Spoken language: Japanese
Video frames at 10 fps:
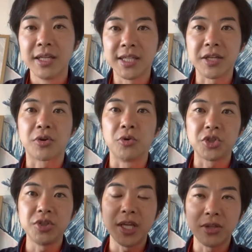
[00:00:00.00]
で、
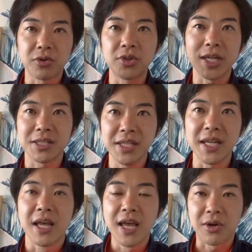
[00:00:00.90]
1950年の9月
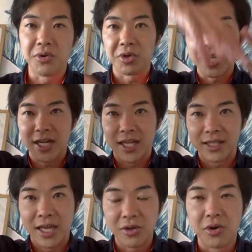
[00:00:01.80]
にこの沖縄
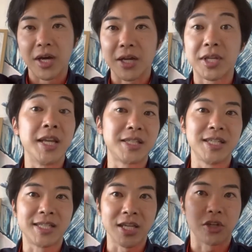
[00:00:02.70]
県内の県
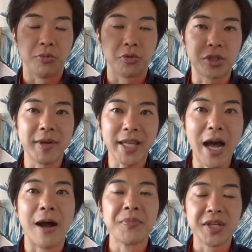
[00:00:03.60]
知事選挙も含め
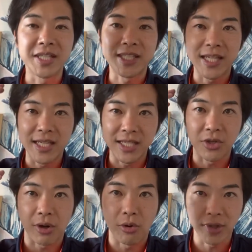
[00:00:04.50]
た一斉選
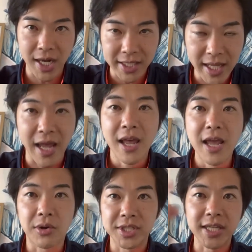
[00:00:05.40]
挙が行われて、
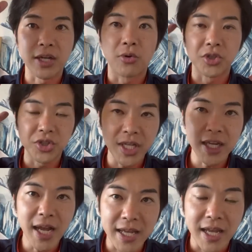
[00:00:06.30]
この1950年以
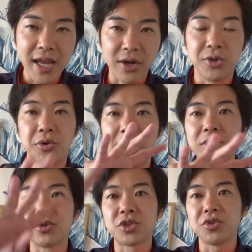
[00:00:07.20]
来、この4年
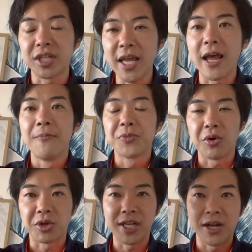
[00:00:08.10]
の周期で
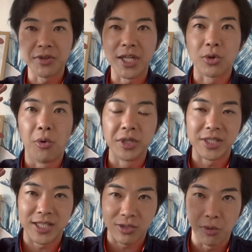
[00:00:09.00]
沖縄においては統
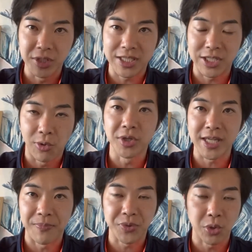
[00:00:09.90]
一地方
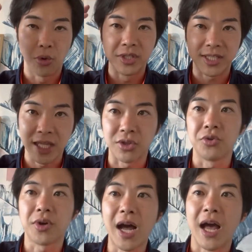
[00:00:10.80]
選、統一選という
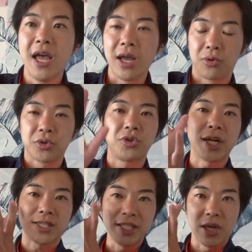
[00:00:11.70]
のが、この9
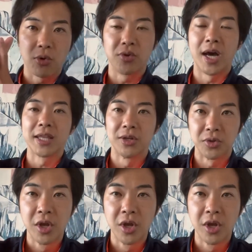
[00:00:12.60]
月に行われている